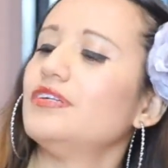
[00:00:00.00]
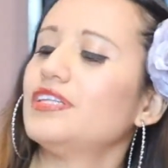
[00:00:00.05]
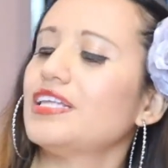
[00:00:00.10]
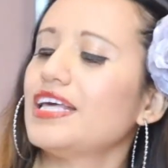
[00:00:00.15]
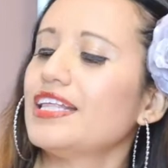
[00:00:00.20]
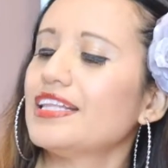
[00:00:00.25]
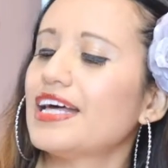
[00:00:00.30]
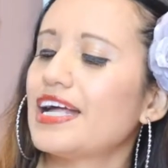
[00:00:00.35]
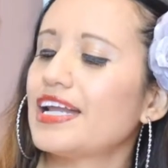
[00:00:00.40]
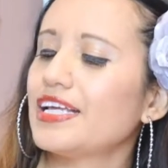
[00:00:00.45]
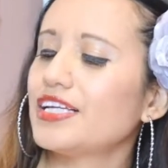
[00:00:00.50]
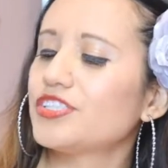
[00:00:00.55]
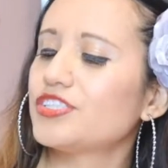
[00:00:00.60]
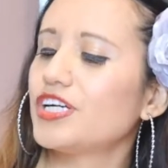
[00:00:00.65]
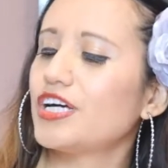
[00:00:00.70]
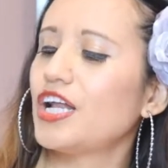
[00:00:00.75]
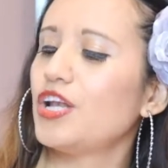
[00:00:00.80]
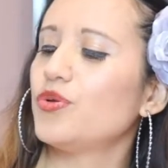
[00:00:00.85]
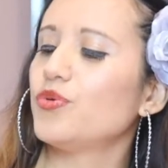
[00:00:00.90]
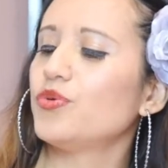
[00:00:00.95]

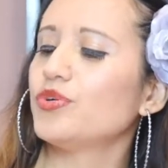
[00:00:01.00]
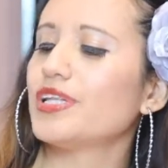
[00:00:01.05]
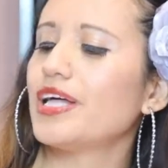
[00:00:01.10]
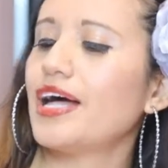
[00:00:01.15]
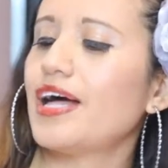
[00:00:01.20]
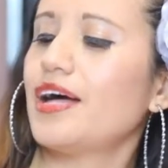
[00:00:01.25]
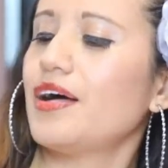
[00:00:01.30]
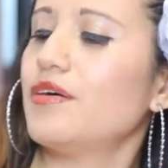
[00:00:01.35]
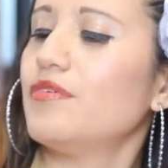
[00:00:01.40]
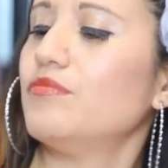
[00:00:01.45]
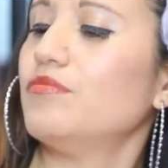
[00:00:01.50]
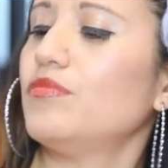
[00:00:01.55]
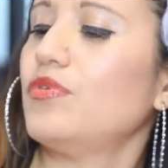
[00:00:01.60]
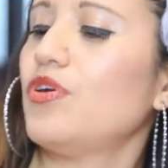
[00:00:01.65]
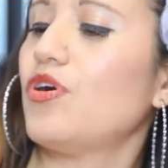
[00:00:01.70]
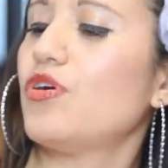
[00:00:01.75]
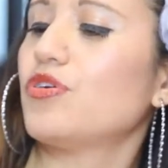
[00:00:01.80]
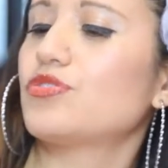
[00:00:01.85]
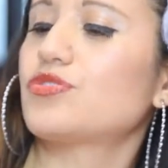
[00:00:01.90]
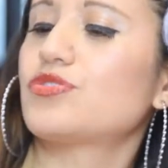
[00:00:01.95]
Ninaricha Luna
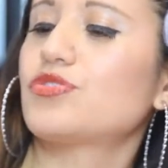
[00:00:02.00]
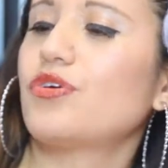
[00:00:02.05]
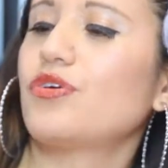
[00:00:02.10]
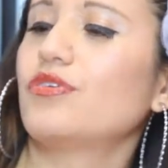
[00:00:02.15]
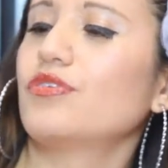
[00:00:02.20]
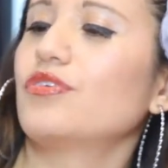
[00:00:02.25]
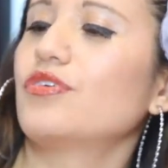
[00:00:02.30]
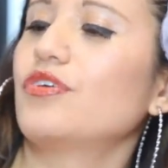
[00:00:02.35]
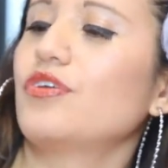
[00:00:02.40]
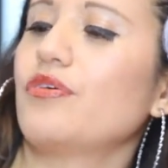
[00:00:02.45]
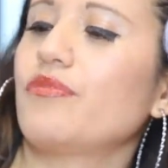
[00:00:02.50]
Blossom.